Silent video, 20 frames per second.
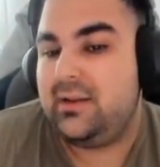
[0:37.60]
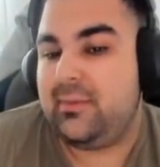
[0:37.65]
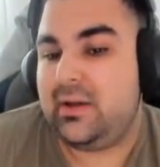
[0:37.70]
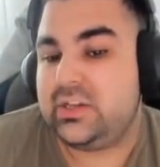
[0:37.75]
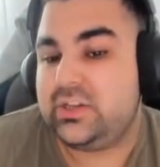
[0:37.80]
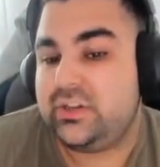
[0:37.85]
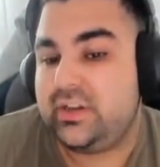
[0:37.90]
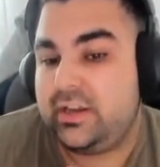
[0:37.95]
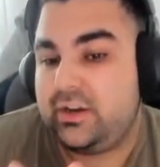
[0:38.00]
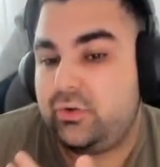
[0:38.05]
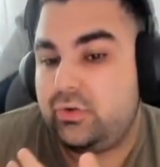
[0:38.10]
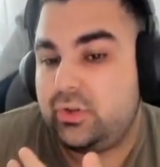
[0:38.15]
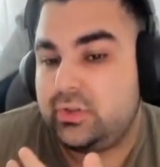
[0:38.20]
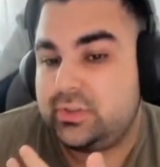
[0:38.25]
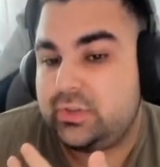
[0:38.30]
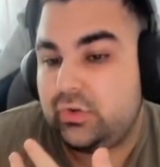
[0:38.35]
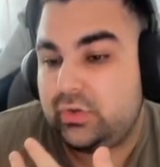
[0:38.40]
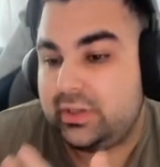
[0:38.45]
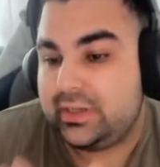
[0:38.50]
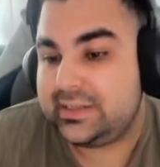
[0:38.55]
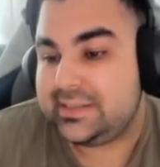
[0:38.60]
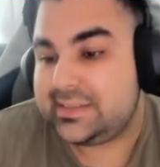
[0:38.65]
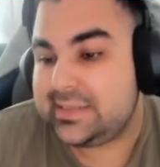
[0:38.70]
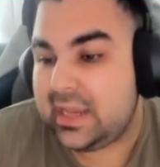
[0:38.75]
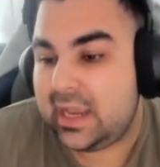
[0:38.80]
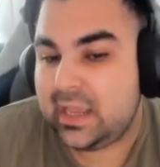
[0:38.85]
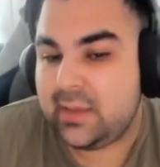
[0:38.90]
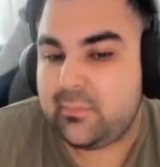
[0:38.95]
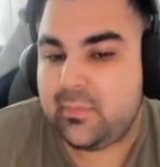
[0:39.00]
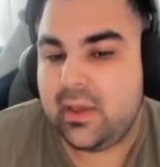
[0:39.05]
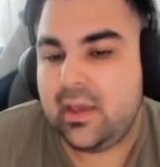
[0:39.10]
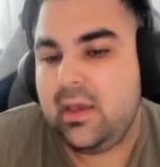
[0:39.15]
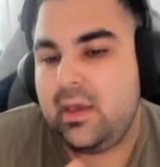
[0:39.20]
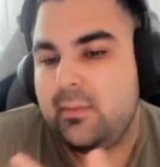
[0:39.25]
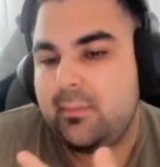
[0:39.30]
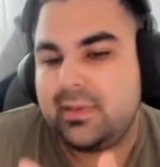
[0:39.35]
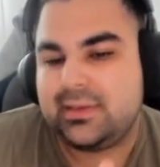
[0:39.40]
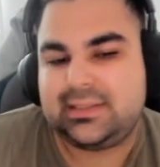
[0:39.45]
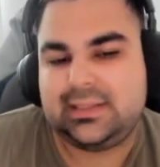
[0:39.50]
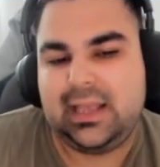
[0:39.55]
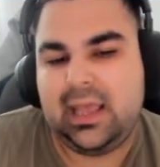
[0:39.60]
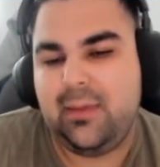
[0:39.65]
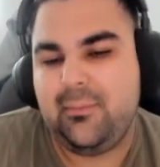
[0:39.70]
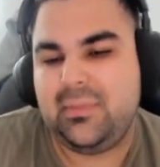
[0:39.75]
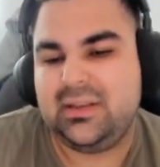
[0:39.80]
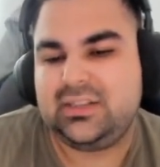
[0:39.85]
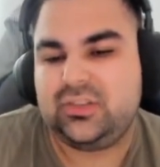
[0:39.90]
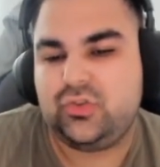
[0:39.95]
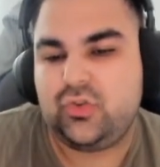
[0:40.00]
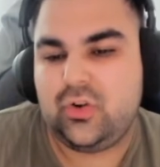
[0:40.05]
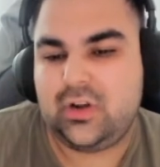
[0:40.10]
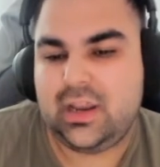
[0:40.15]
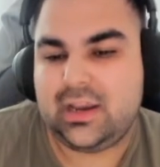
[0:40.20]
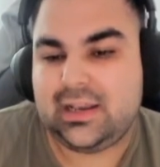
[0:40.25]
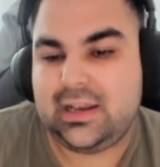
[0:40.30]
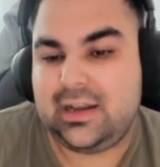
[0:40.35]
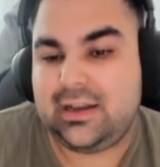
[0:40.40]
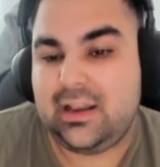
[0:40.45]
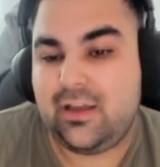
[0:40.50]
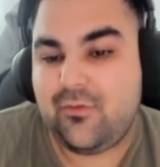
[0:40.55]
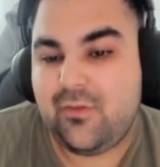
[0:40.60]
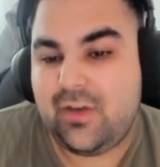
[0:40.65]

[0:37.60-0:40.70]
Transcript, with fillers: başlı regulasyonlara sahip. Mesela en basit örneklerinden